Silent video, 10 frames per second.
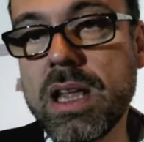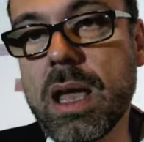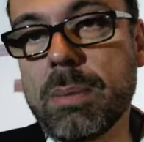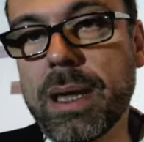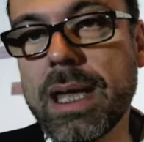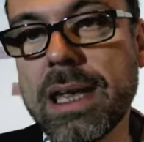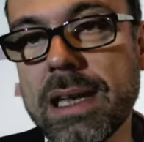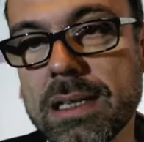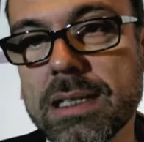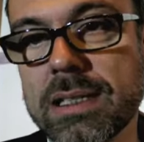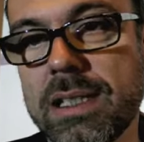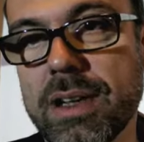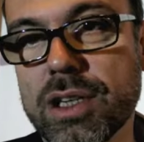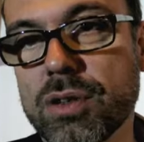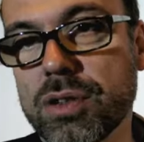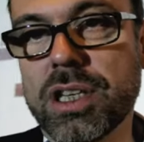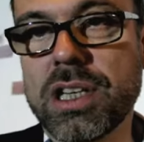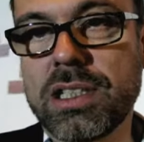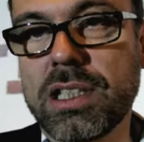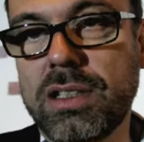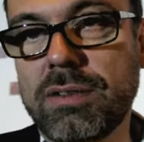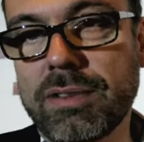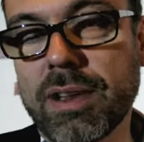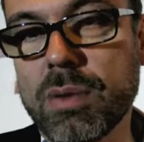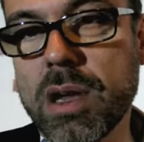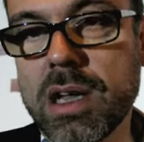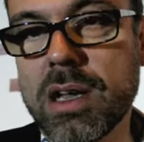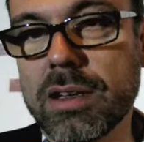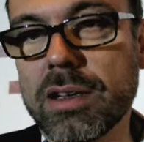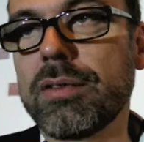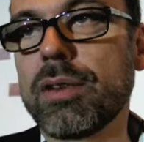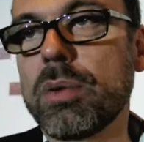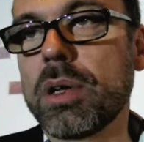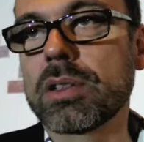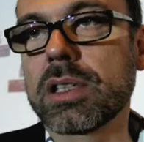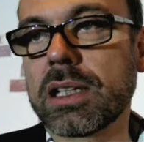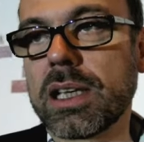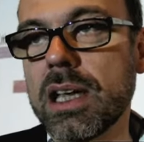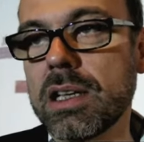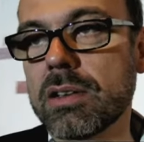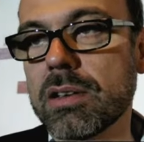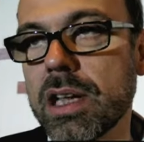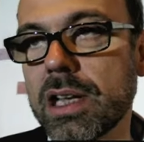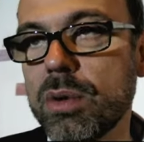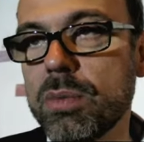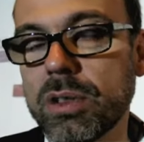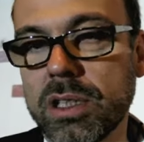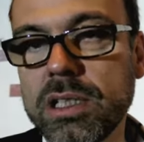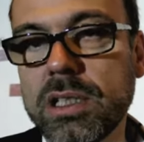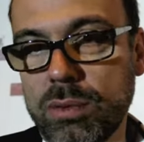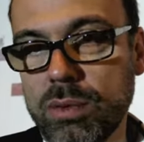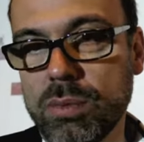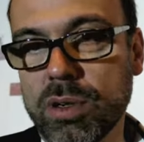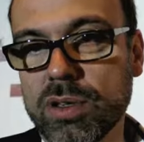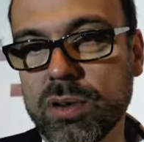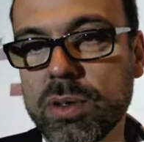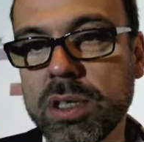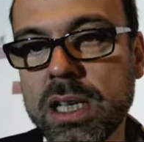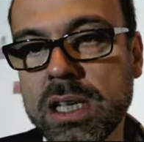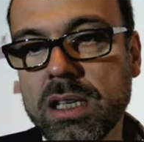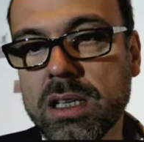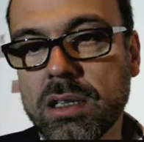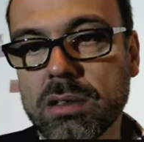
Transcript: Après, euh, ce qui va changer, c'est qu'il va falloir euh, évoluer dans un cadre réglementé, ce qui est une bonne chose, mhm.